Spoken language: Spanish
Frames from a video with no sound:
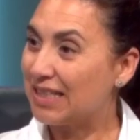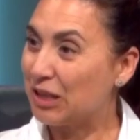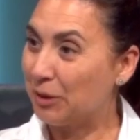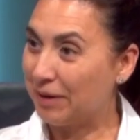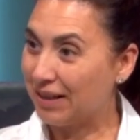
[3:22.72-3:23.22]
si
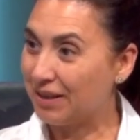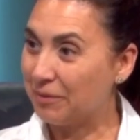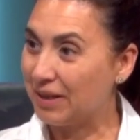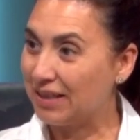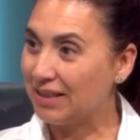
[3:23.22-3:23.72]
te parece
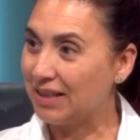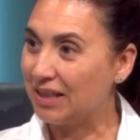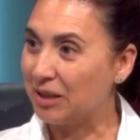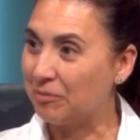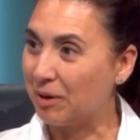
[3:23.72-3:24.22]
bien,
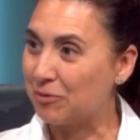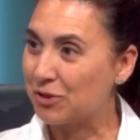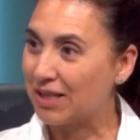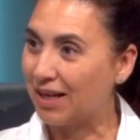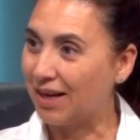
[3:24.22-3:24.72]
eh,
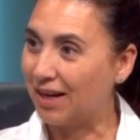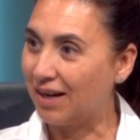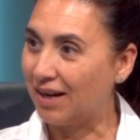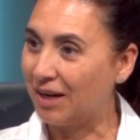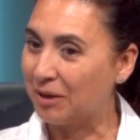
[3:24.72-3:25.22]
vamos mm,
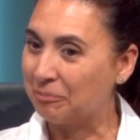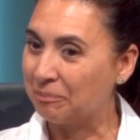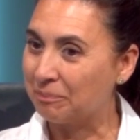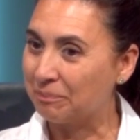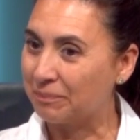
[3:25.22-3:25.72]
a,
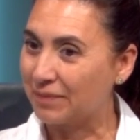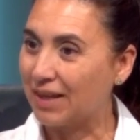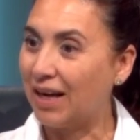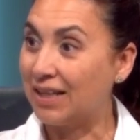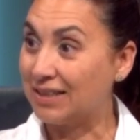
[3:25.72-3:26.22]

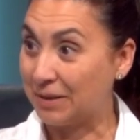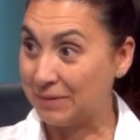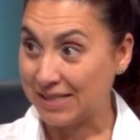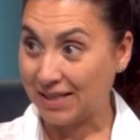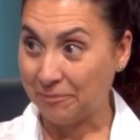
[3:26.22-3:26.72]
la
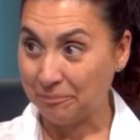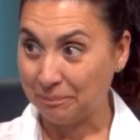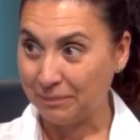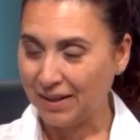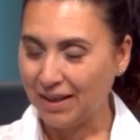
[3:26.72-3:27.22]
entrevista.
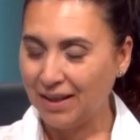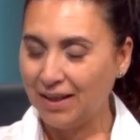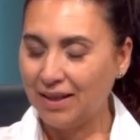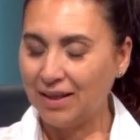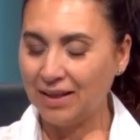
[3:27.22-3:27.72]

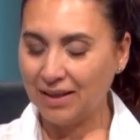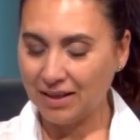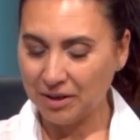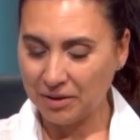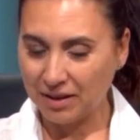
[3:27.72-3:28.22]

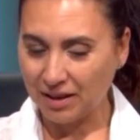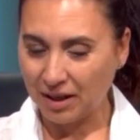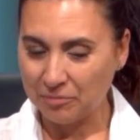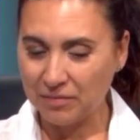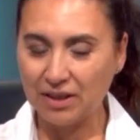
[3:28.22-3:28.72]
Y eh,
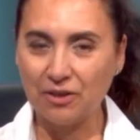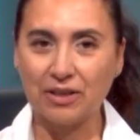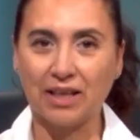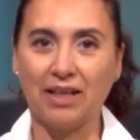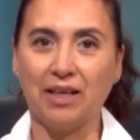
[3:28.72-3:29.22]
a mí lo
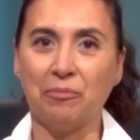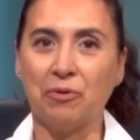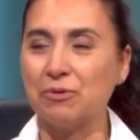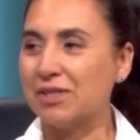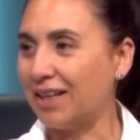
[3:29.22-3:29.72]
que me
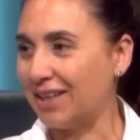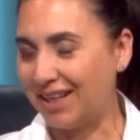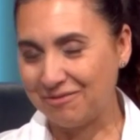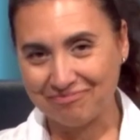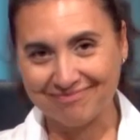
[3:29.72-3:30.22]
gustaría,